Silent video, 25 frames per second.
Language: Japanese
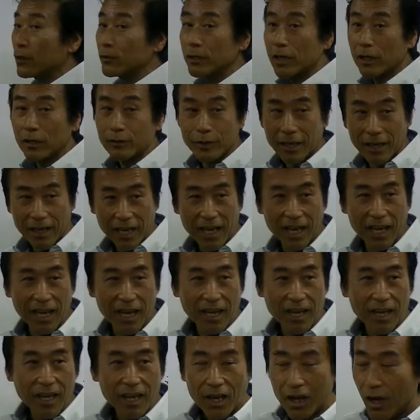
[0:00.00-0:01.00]
くなるから
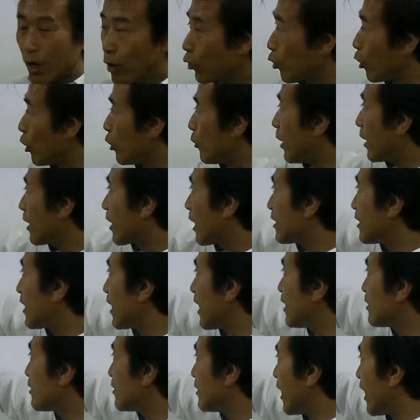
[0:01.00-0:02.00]
これは必
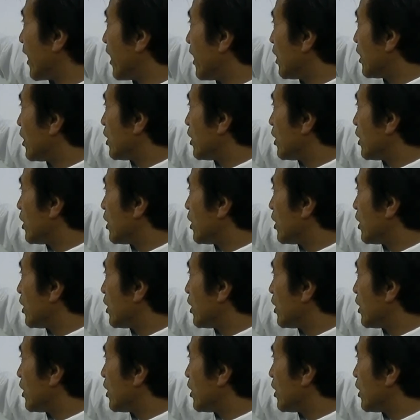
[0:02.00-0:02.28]
ずね